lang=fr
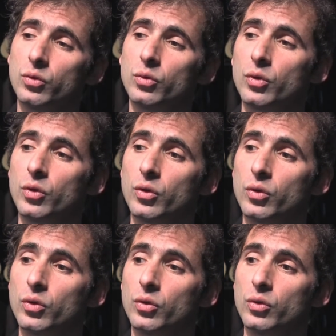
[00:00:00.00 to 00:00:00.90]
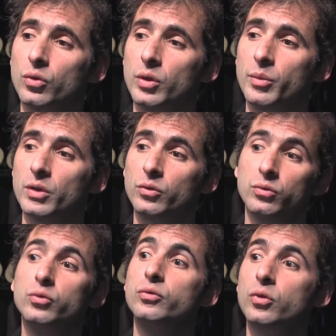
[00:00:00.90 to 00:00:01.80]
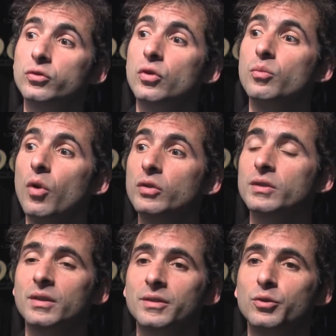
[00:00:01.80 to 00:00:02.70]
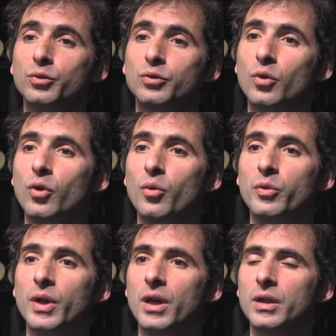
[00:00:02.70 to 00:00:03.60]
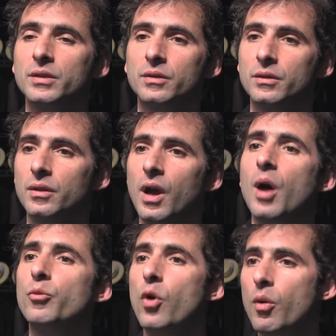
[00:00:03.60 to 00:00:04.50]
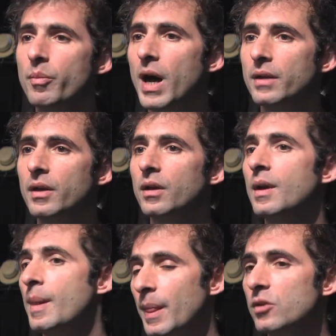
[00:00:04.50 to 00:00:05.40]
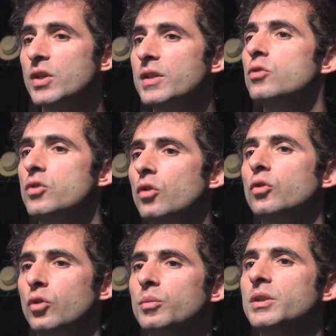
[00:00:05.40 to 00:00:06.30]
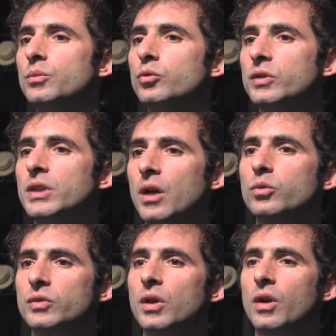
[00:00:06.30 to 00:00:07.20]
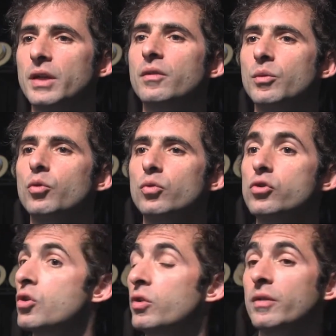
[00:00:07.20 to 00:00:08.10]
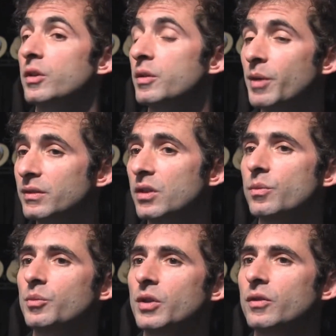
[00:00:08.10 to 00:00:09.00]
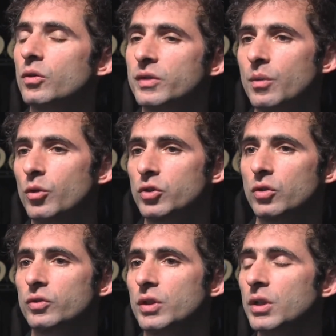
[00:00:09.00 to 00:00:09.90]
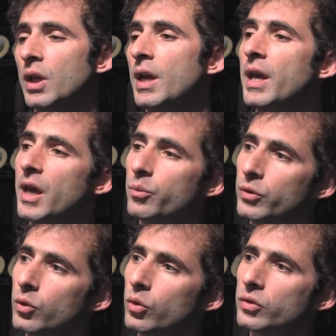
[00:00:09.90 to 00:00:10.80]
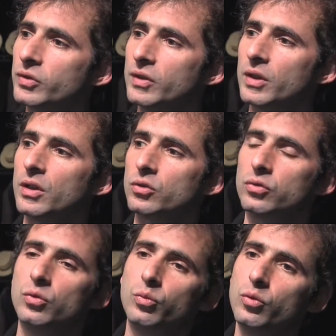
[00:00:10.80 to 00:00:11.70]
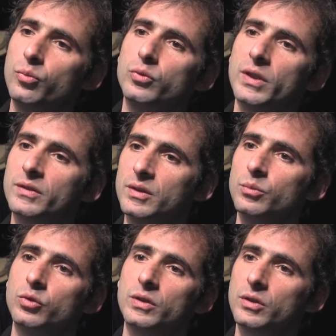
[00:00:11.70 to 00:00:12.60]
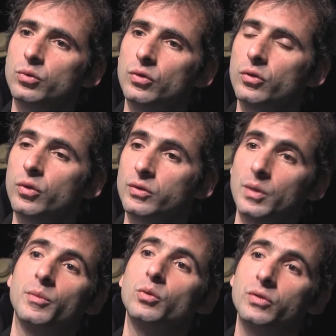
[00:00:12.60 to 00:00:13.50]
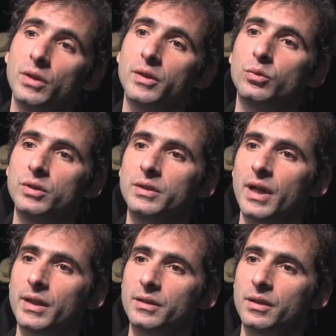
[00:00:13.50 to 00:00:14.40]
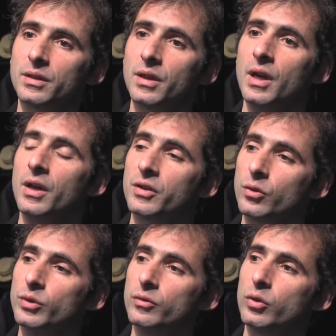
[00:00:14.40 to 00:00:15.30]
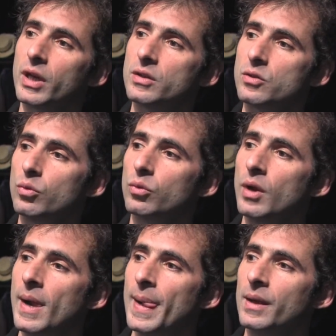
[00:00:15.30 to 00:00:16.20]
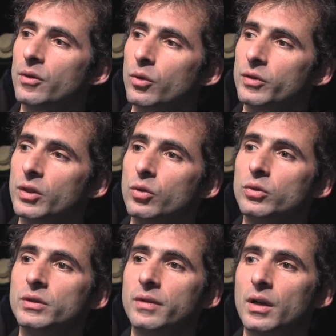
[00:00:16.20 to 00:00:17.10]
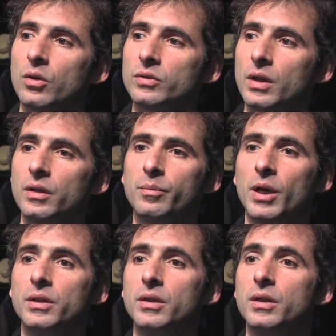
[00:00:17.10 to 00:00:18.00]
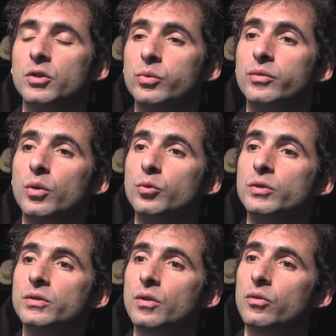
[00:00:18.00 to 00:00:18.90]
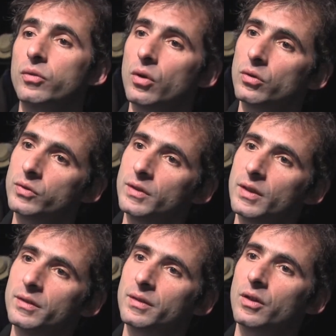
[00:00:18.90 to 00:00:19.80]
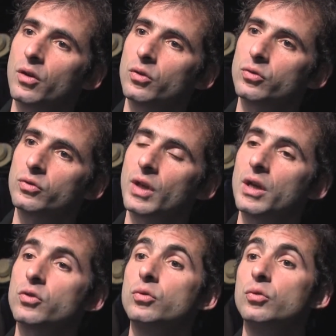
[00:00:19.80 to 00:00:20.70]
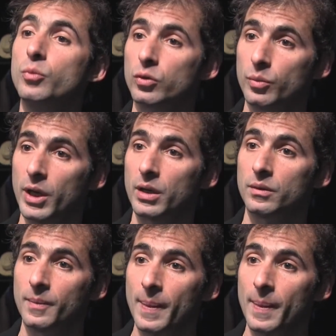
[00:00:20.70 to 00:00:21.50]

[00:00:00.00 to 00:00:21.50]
euh, eh ben, du fonctionnement des institutions européennes, euh, un peu en panne. Et c'était une sorte de comédie musicale aussi. Alors là, il y avait beaucoup de chants, il y avait des passages même qui étaient entièrement chantés. Et puis l'autre, c'était quelque chose de beaucoup plus intime, où j'étais tout seul sur scène, mais aussi avec une guitare électrique, qui était une évocation des colonies de vacances créées par les, les juifs communistes en France des années 50 jusqu'à la chute du mur de Berlin.